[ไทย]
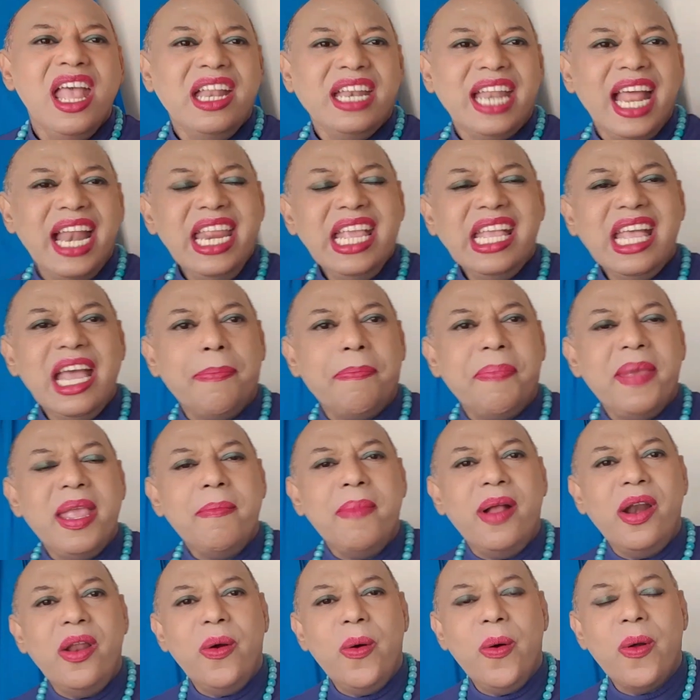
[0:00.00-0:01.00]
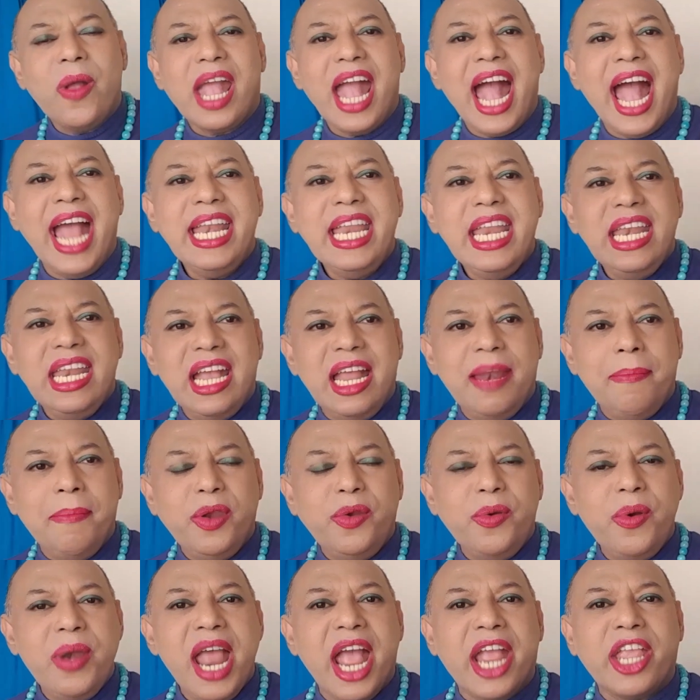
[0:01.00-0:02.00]
ท่านที่เกิดปีมะโรงคะในเดือนมิ
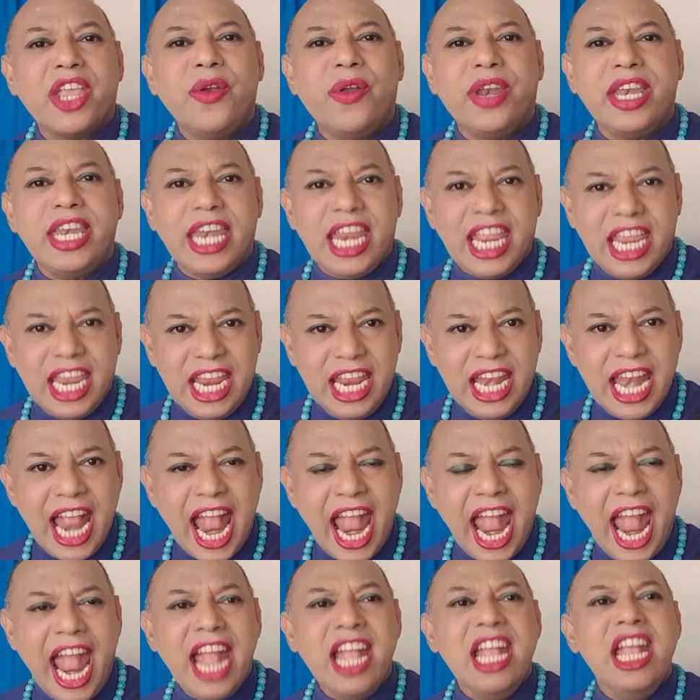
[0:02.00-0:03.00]
ถุนายนนี้นะ